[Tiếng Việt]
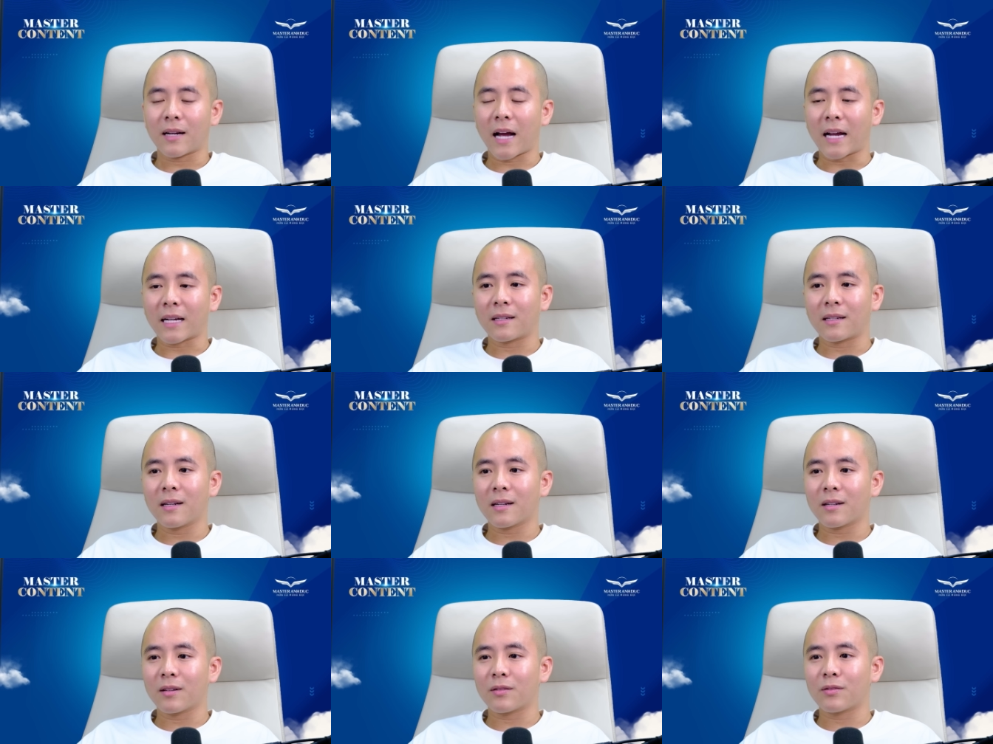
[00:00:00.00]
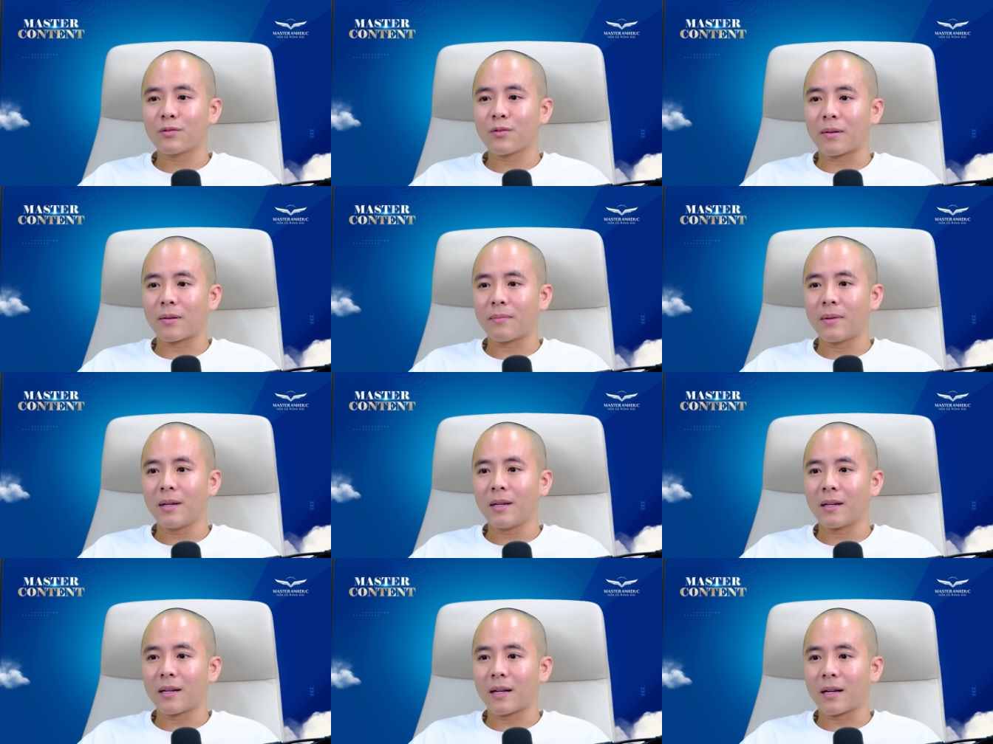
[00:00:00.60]
gạch biết chuẩn
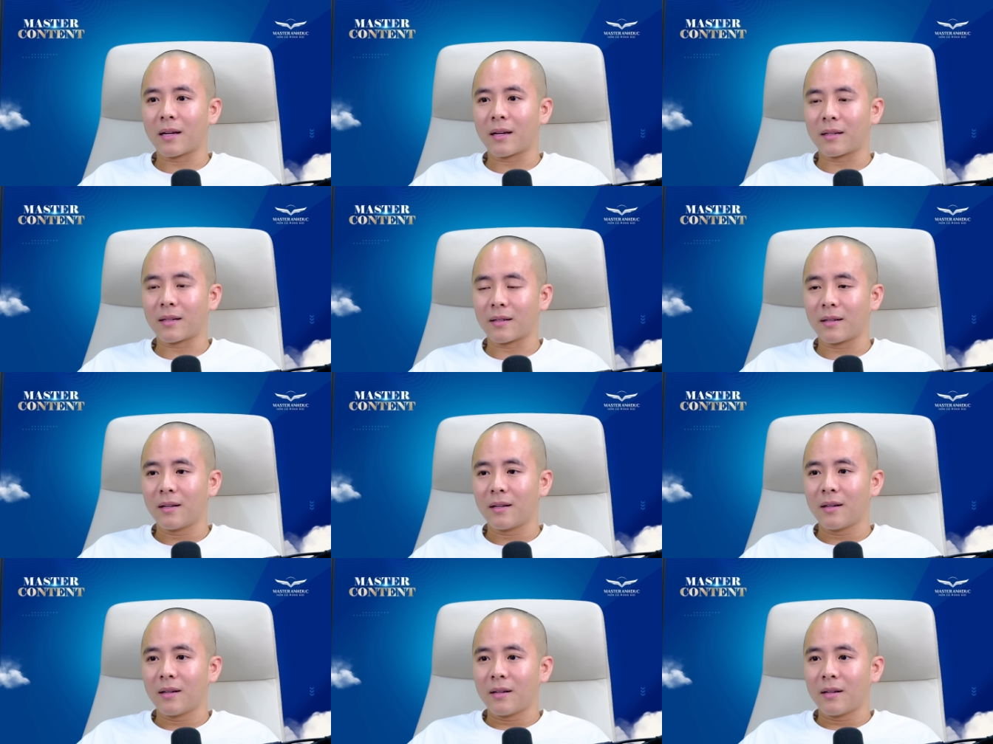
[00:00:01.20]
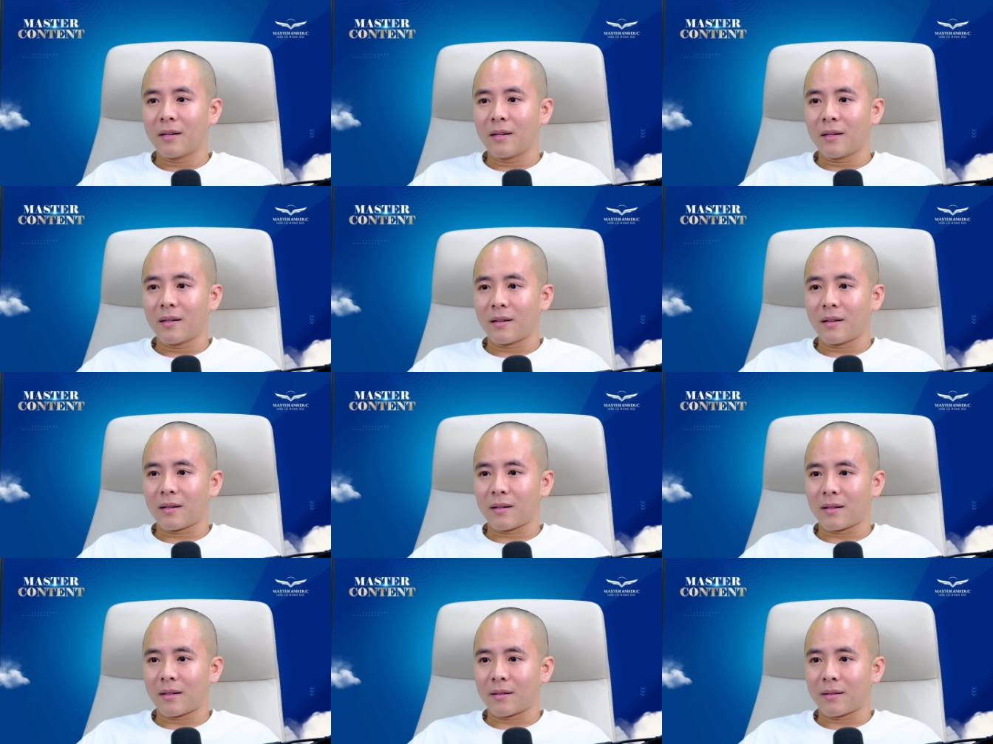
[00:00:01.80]
bị là
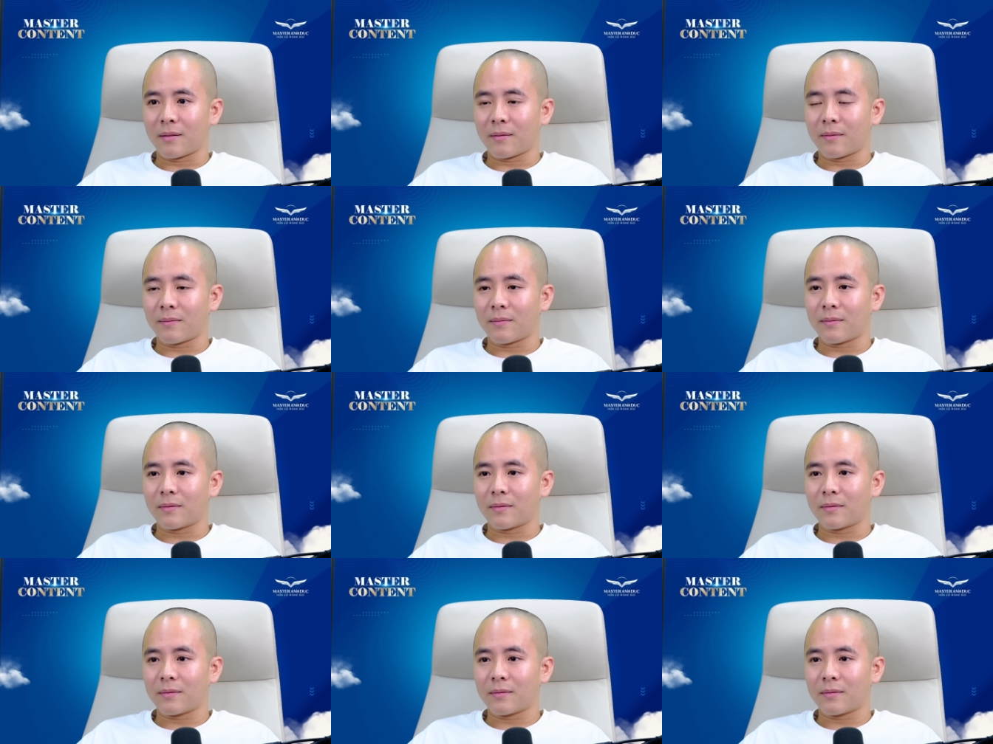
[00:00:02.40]
uh,